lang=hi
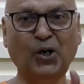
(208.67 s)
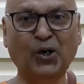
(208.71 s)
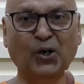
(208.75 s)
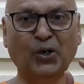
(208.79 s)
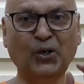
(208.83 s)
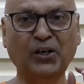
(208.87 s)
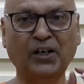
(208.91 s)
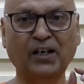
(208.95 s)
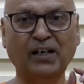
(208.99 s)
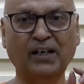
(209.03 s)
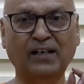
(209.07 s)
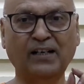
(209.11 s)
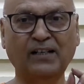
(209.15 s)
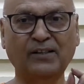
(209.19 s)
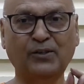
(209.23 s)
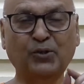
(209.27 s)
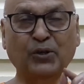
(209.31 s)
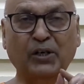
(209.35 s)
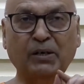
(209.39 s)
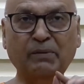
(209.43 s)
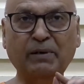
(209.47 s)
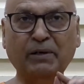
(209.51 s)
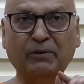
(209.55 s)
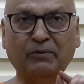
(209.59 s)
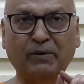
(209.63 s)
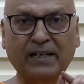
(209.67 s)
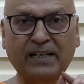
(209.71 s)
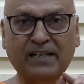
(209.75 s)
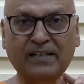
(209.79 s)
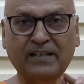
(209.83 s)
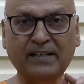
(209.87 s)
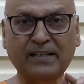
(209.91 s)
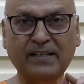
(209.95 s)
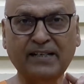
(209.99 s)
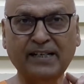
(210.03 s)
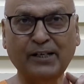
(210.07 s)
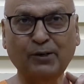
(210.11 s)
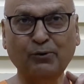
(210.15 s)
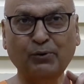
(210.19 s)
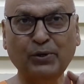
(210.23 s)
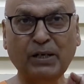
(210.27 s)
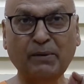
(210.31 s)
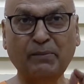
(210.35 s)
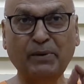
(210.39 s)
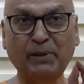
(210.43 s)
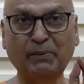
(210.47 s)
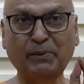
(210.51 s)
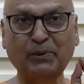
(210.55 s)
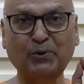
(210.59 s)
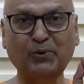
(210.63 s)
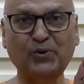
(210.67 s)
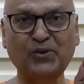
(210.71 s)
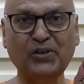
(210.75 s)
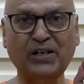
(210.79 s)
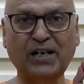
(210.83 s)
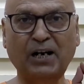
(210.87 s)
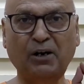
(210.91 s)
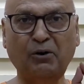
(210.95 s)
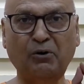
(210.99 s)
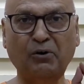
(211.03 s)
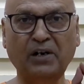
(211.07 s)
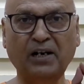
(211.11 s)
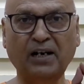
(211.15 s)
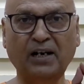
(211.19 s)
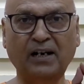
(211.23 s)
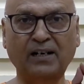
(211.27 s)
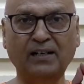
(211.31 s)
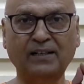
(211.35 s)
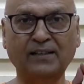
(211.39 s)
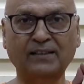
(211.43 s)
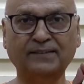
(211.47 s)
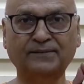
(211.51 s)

और चूंकि भगवान ने सृष्टि की उनके मन में कुछ रहा होगा